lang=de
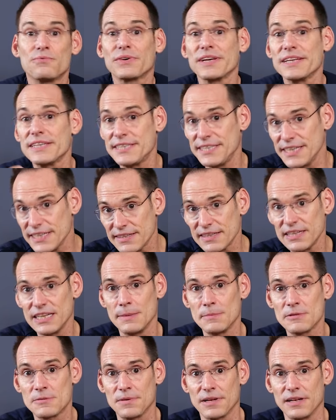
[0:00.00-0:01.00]
frittierte
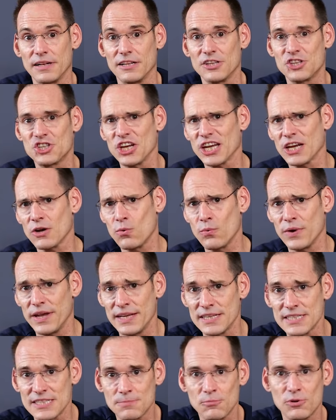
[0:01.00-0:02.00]
Lebensmittel. Chicken
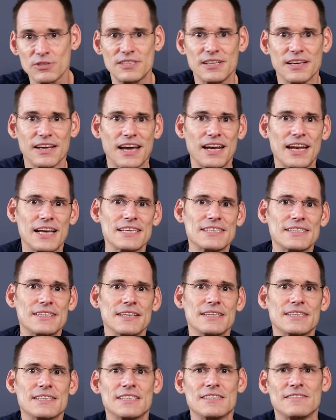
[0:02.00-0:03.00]
Wings, Mozzarella
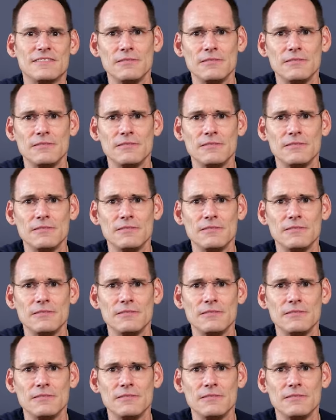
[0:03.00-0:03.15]
Sticks,